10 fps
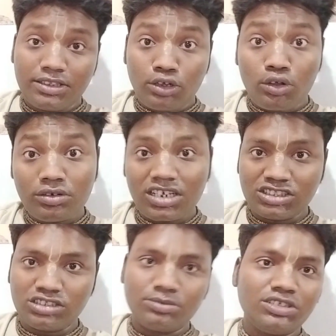
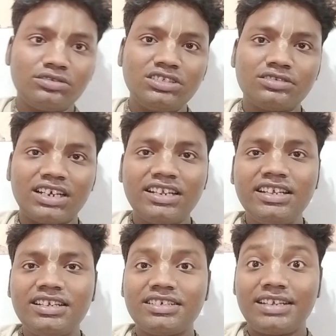তখনকার সময়ে উনি ওখানে
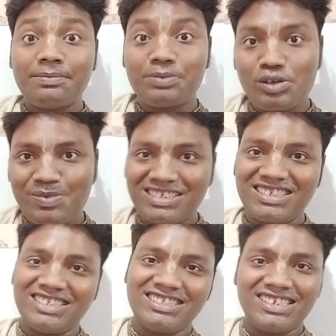টেম্পল
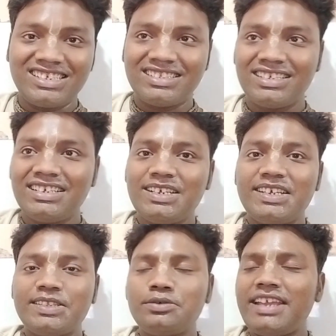প্রেসিডেন্ট ছিলেন
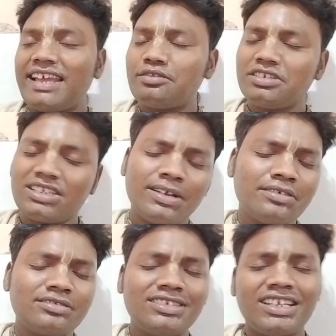তো উনি এতই সেবা
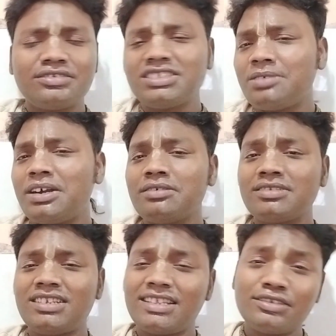করতেন এতই সেবা
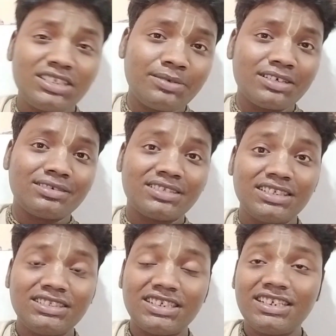করতেন এতই সেবা
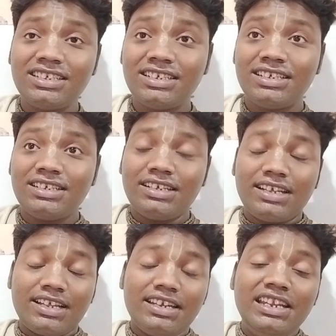করতেন যে
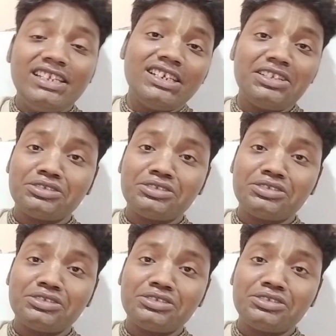নিজের